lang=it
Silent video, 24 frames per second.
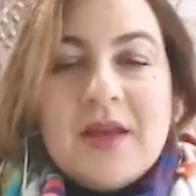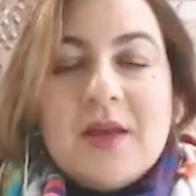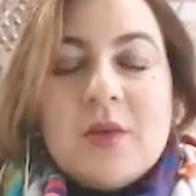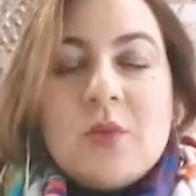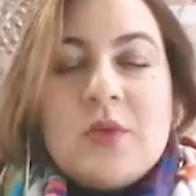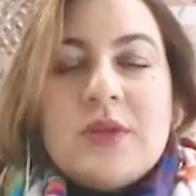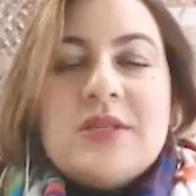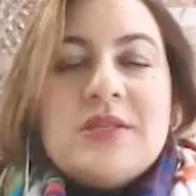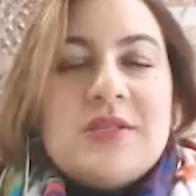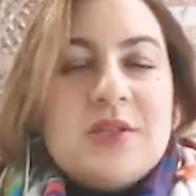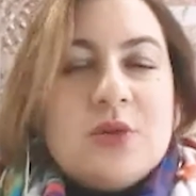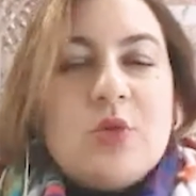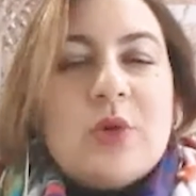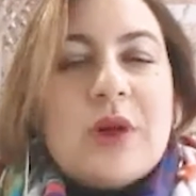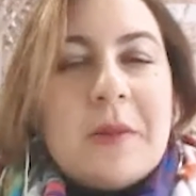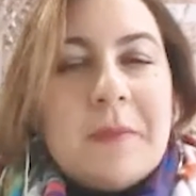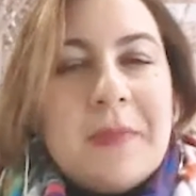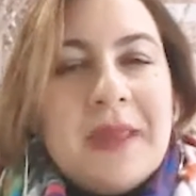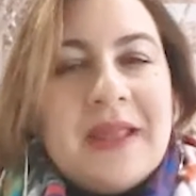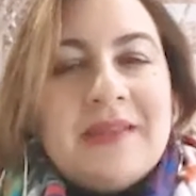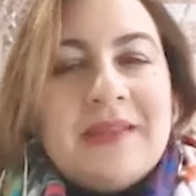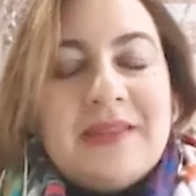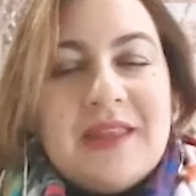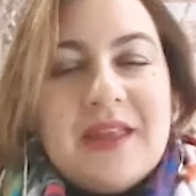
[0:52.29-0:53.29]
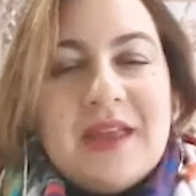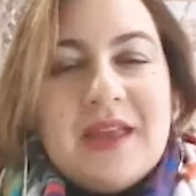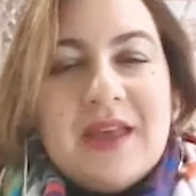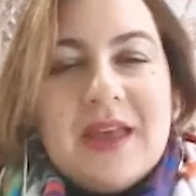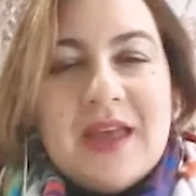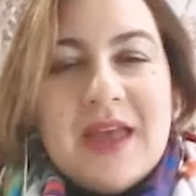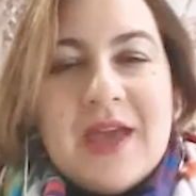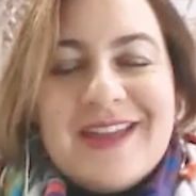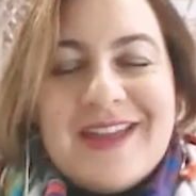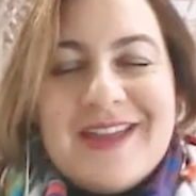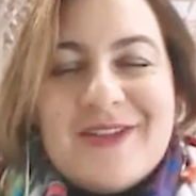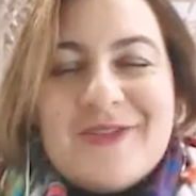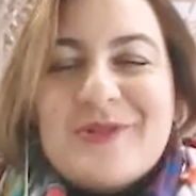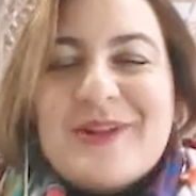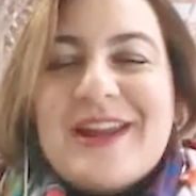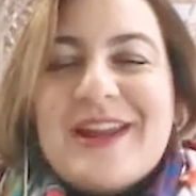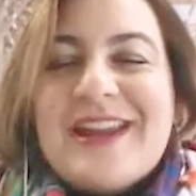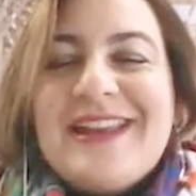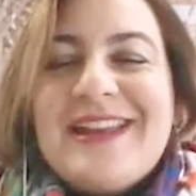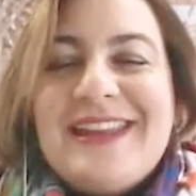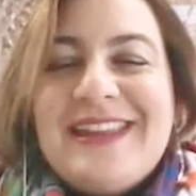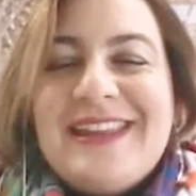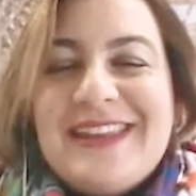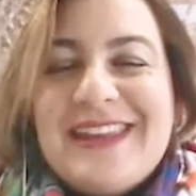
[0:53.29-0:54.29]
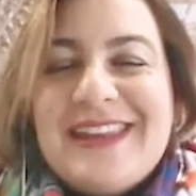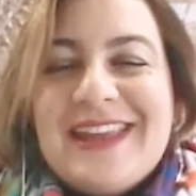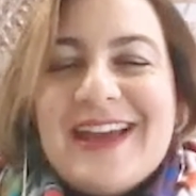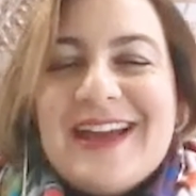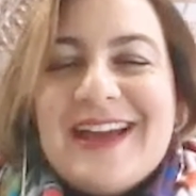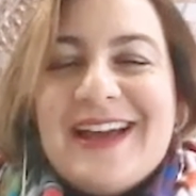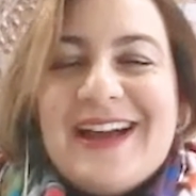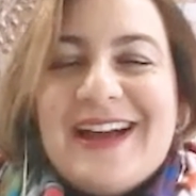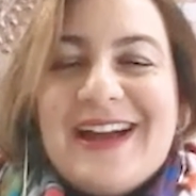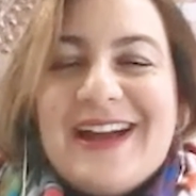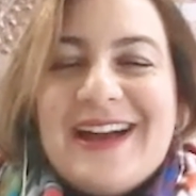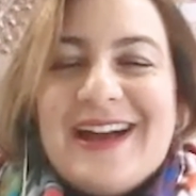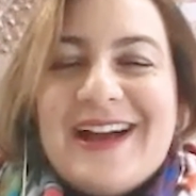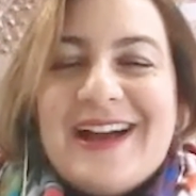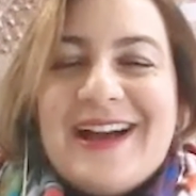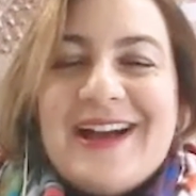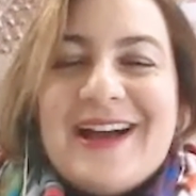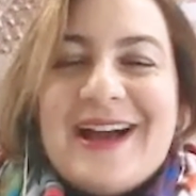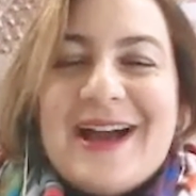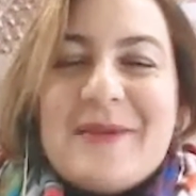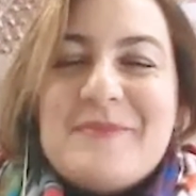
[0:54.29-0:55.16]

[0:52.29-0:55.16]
quindi sicuramente è una linea